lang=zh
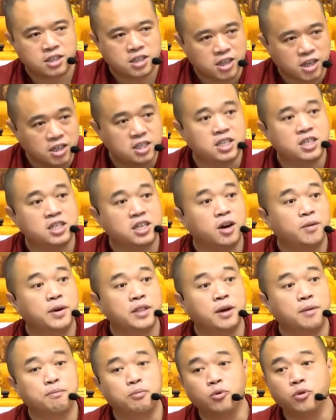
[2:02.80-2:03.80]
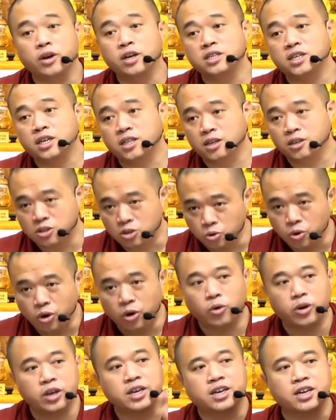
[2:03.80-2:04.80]
弃掉嘛？他不会这样的，只为我
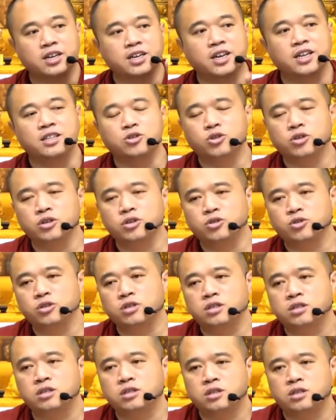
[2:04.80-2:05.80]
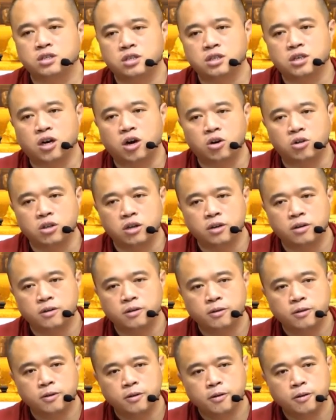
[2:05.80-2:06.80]
一个人去去思考的。
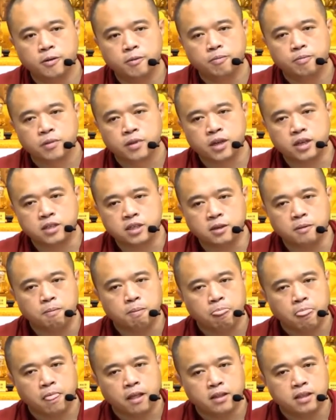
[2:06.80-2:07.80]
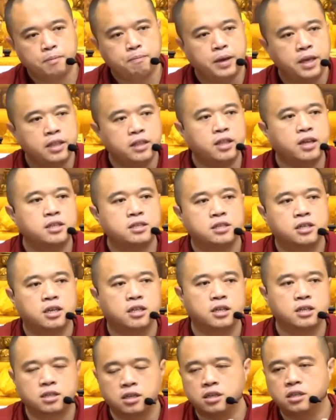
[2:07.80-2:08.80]
可是，在平等舍的
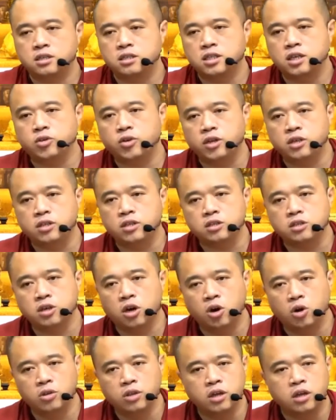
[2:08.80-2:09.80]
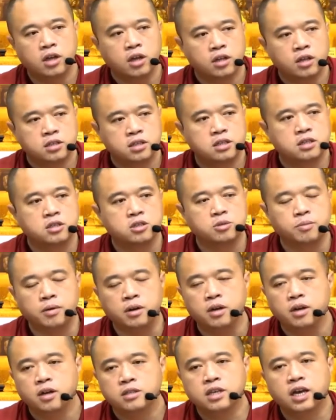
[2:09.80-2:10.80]
这个阶段的时候呢，这是什么？
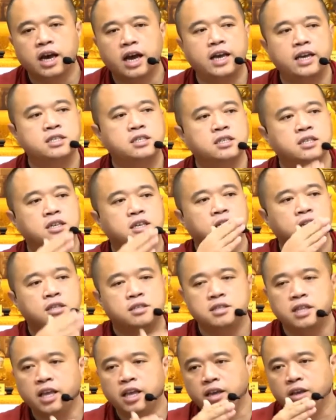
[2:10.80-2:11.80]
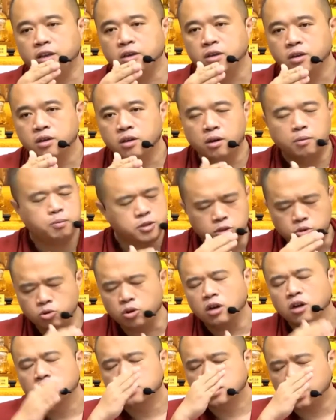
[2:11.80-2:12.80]
这还是内不是说
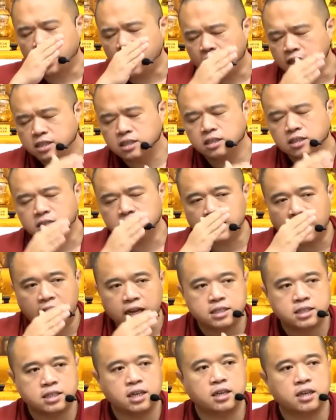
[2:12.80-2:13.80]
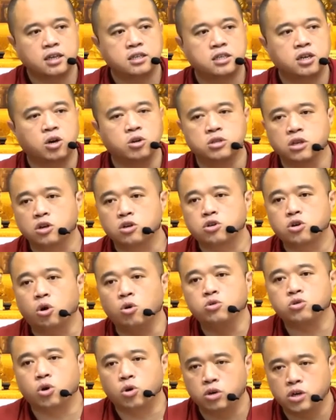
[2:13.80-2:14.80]
这还是大乘跟小乘共
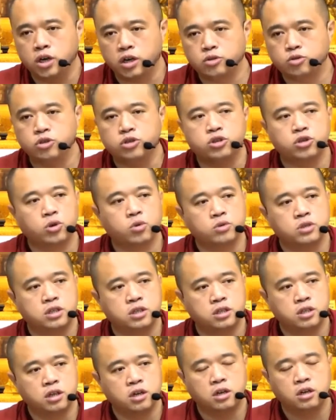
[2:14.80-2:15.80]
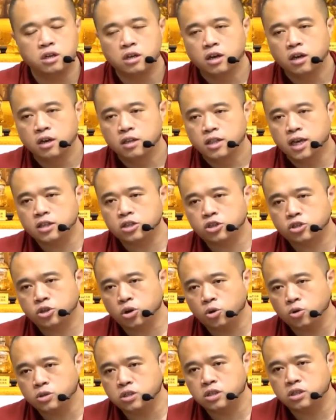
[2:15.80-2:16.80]
同可以去修持的。他
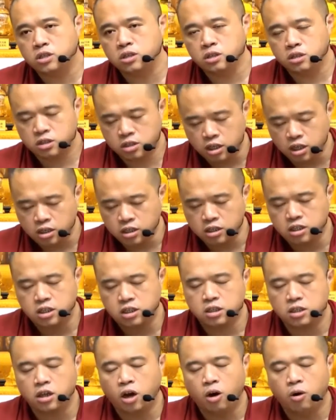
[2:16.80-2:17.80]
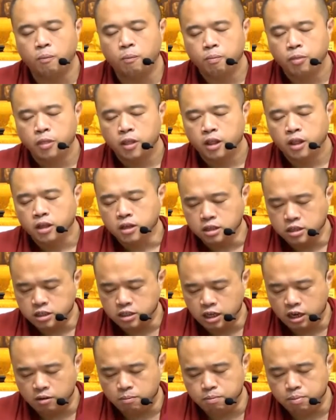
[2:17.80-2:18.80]
修持升起到
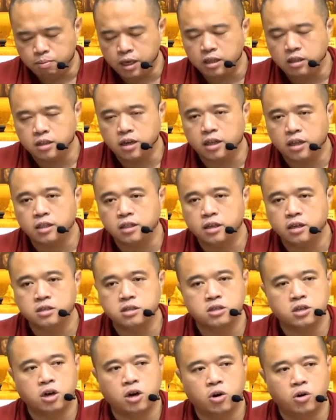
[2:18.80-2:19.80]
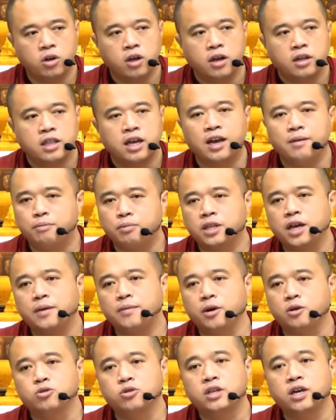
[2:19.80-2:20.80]
想平等的时候，他还不代表
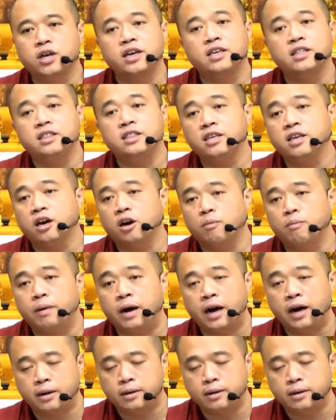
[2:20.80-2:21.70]
说他一定要把